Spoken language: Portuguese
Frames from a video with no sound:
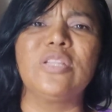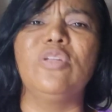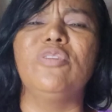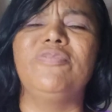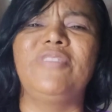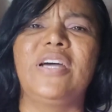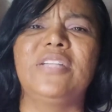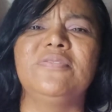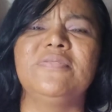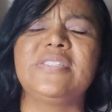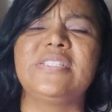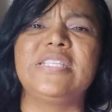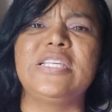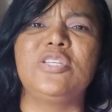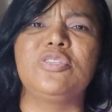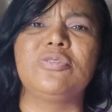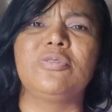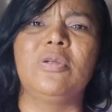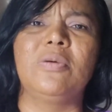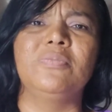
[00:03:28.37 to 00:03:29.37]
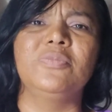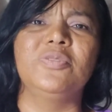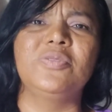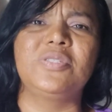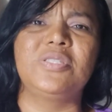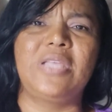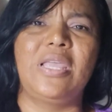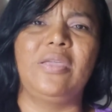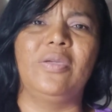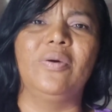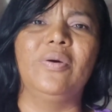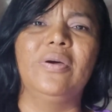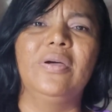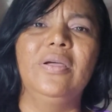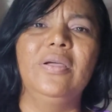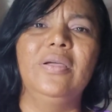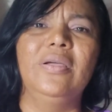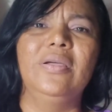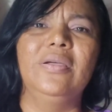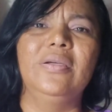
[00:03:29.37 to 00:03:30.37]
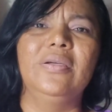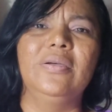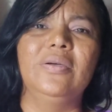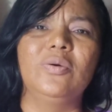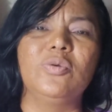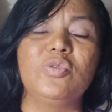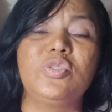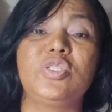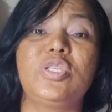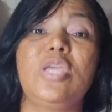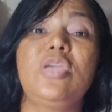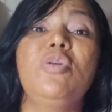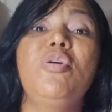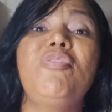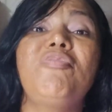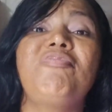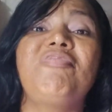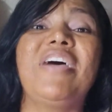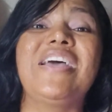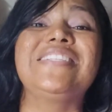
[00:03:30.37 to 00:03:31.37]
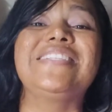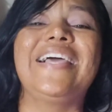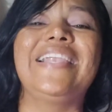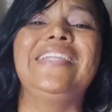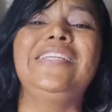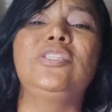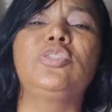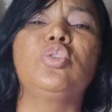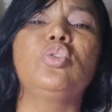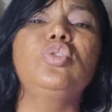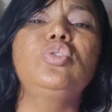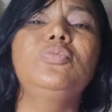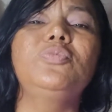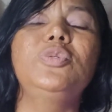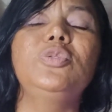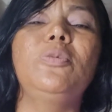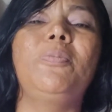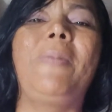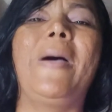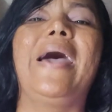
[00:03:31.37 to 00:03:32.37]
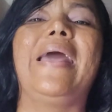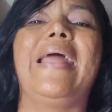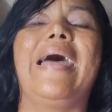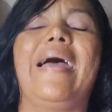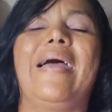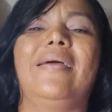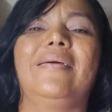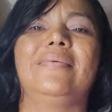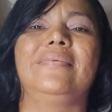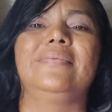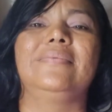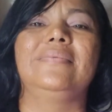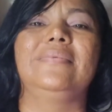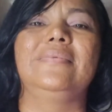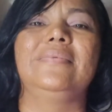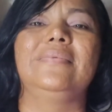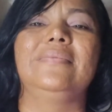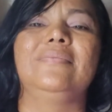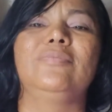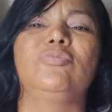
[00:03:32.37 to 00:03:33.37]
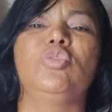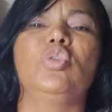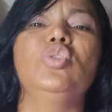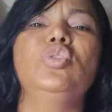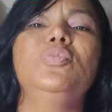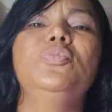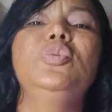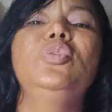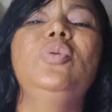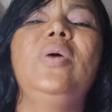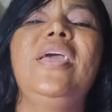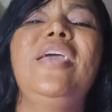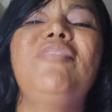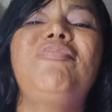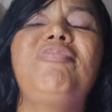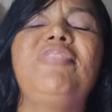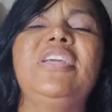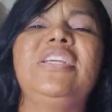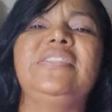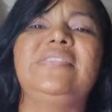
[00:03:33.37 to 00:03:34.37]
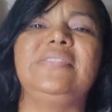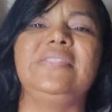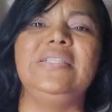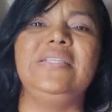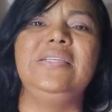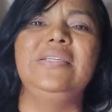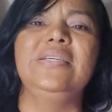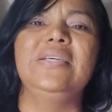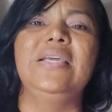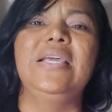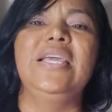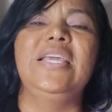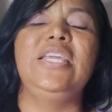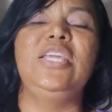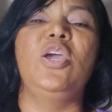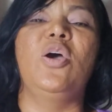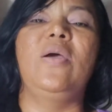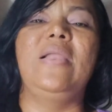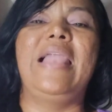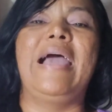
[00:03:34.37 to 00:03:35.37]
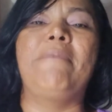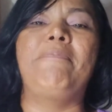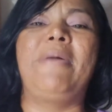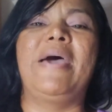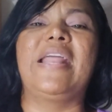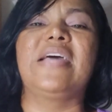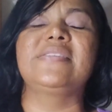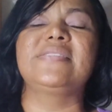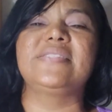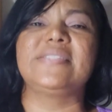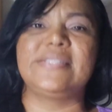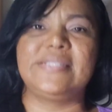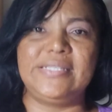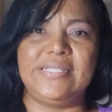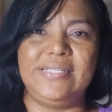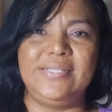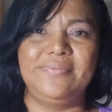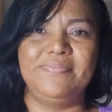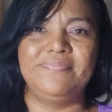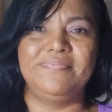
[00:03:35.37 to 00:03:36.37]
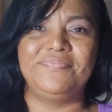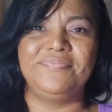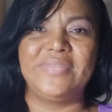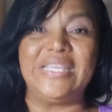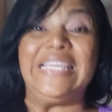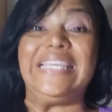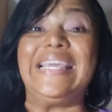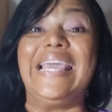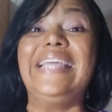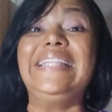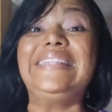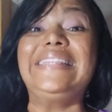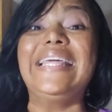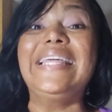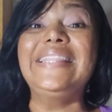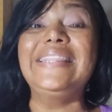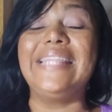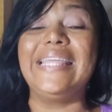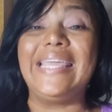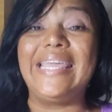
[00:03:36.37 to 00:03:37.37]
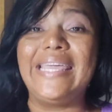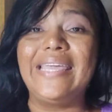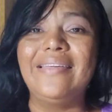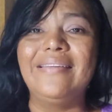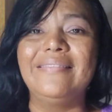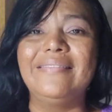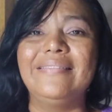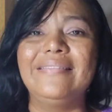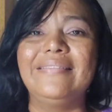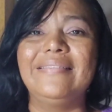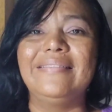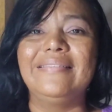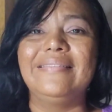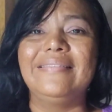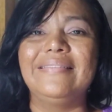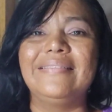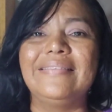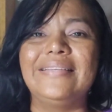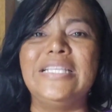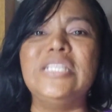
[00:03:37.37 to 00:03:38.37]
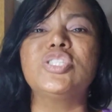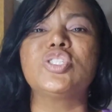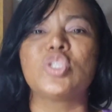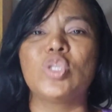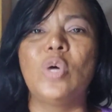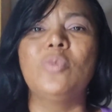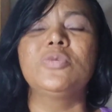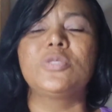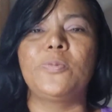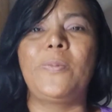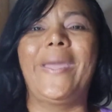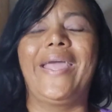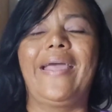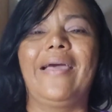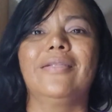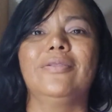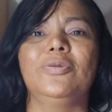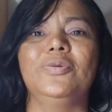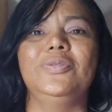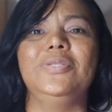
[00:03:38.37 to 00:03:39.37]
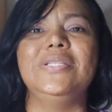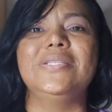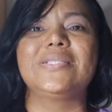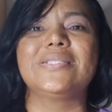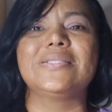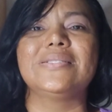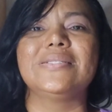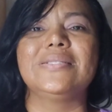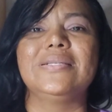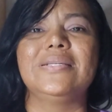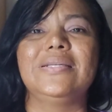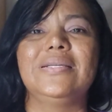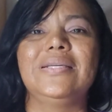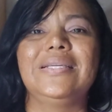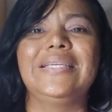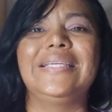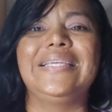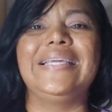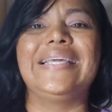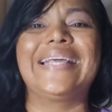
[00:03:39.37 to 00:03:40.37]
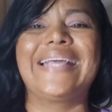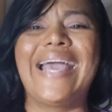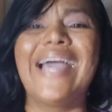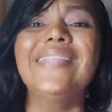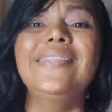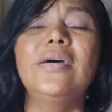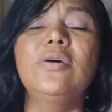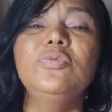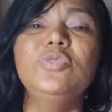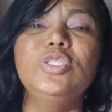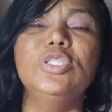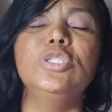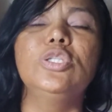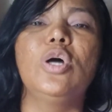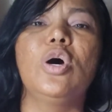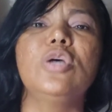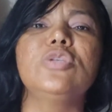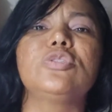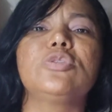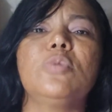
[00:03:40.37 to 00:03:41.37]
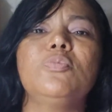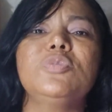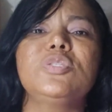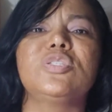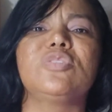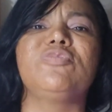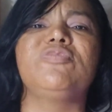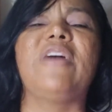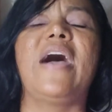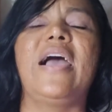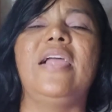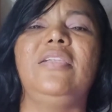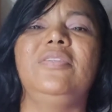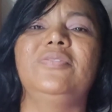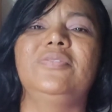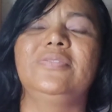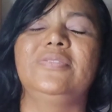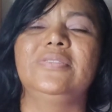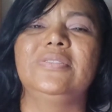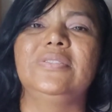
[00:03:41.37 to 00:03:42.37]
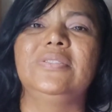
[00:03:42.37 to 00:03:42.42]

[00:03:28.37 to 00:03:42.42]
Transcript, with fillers: Louvado seja o nome do Senhor. O Senhor faz ali todo mundo parar, todo mundo refletir e olhar para si e entender que somos pecadores, que cada um de nós somos falho.